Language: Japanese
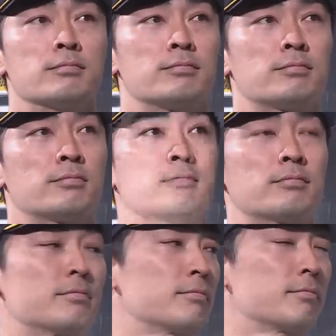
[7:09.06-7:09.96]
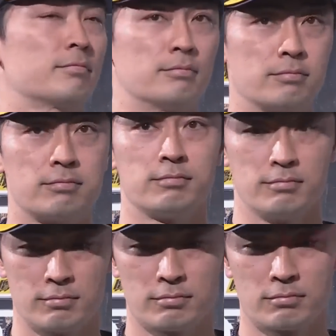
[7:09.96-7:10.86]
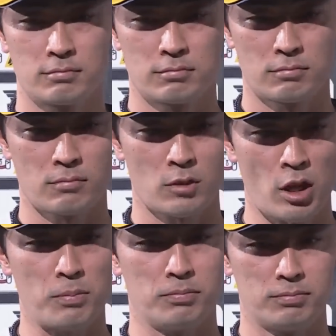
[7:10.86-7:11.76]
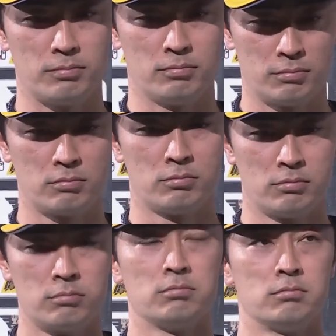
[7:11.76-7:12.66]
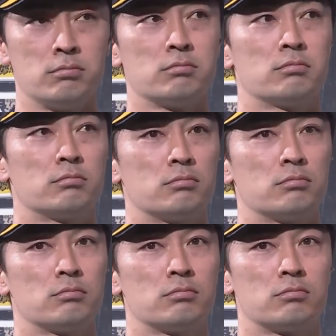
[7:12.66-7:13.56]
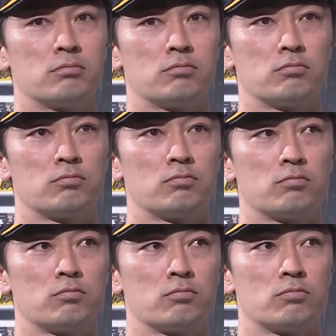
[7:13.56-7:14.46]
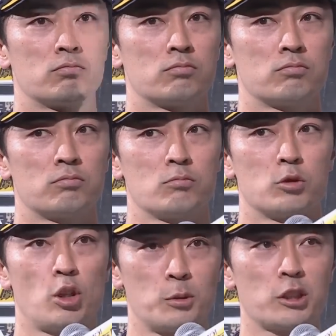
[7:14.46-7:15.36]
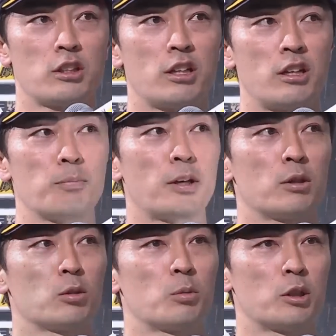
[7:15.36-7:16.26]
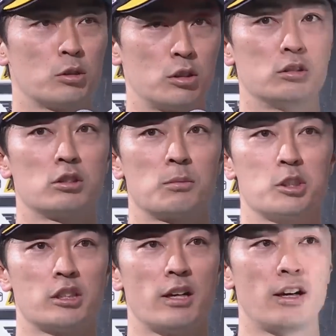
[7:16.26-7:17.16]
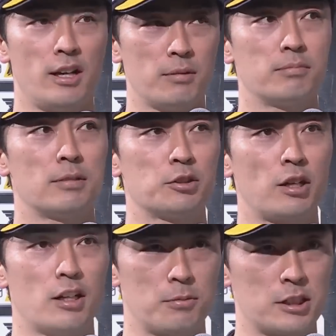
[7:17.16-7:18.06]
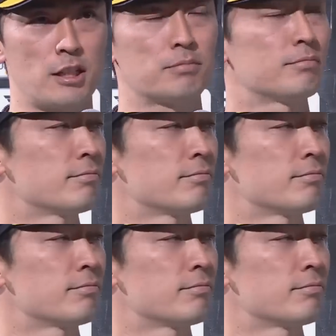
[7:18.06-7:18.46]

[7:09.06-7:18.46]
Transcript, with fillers: チームが連敗中での今日のマウンドでしたが、どんな意識でマウンドに向かったんでしょう。もう絶対連敗を止めるという気持ちで、はい、マウンドに上がりました。